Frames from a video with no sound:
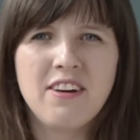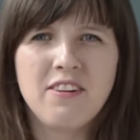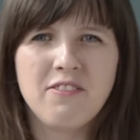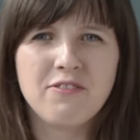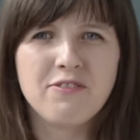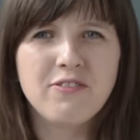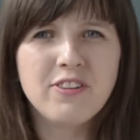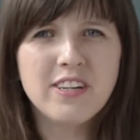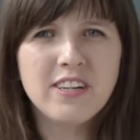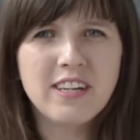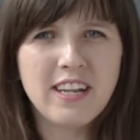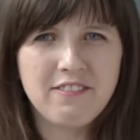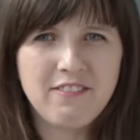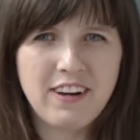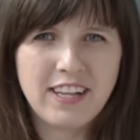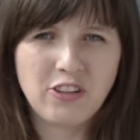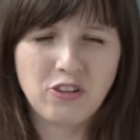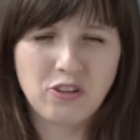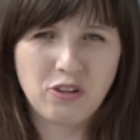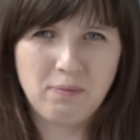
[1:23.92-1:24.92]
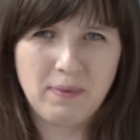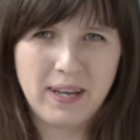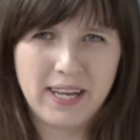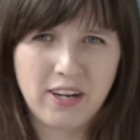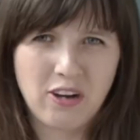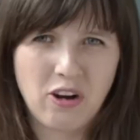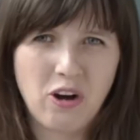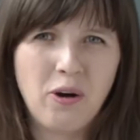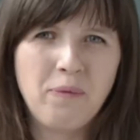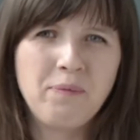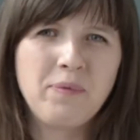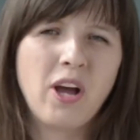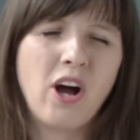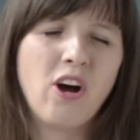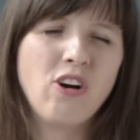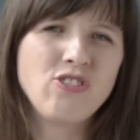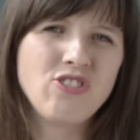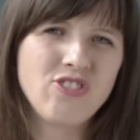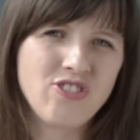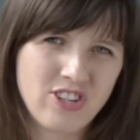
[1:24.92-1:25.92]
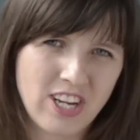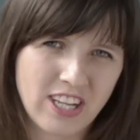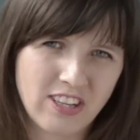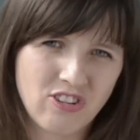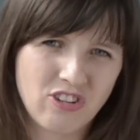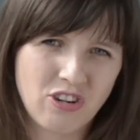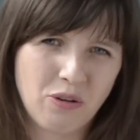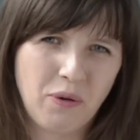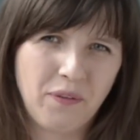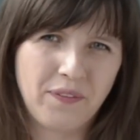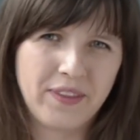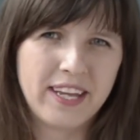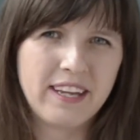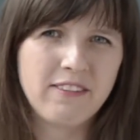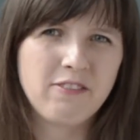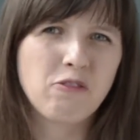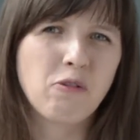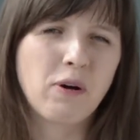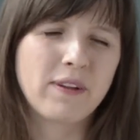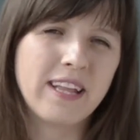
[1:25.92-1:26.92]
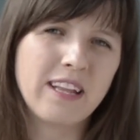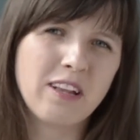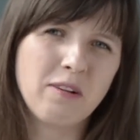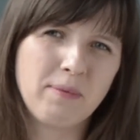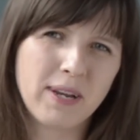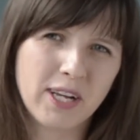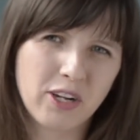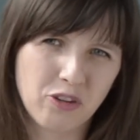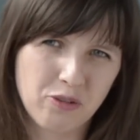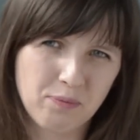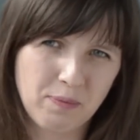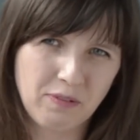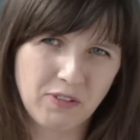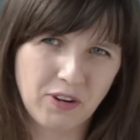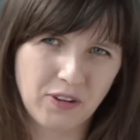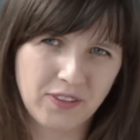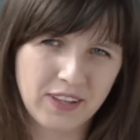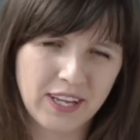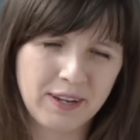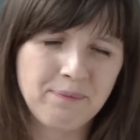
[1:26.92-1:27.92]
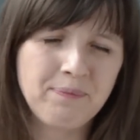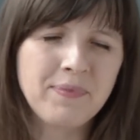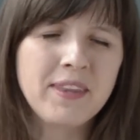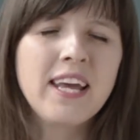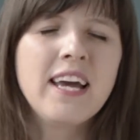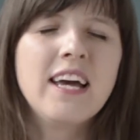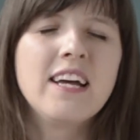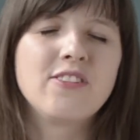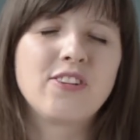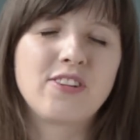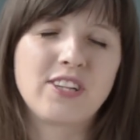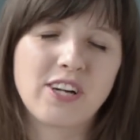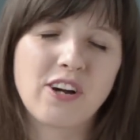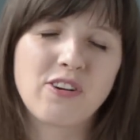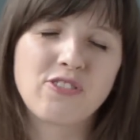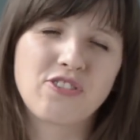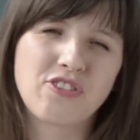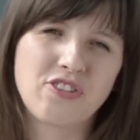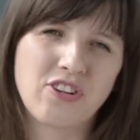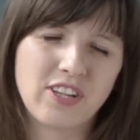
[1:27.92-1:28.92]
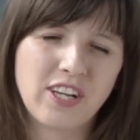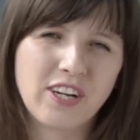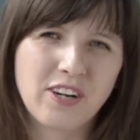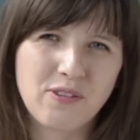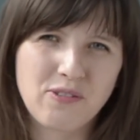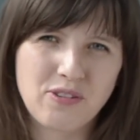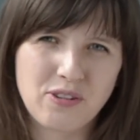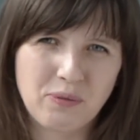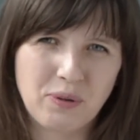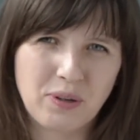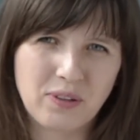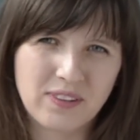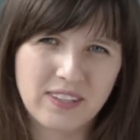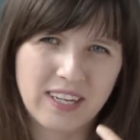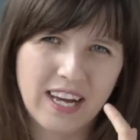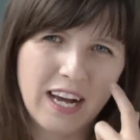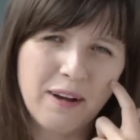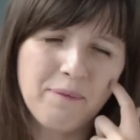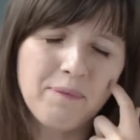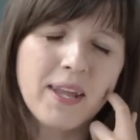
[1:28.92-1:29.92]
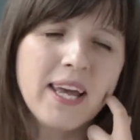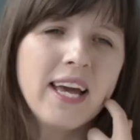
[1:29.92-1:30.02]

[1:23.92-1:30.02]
Wylewano to mleko, oczyszczano żołądek, wkładano mleko z powrotem do tego oczyszczonego już żołądka.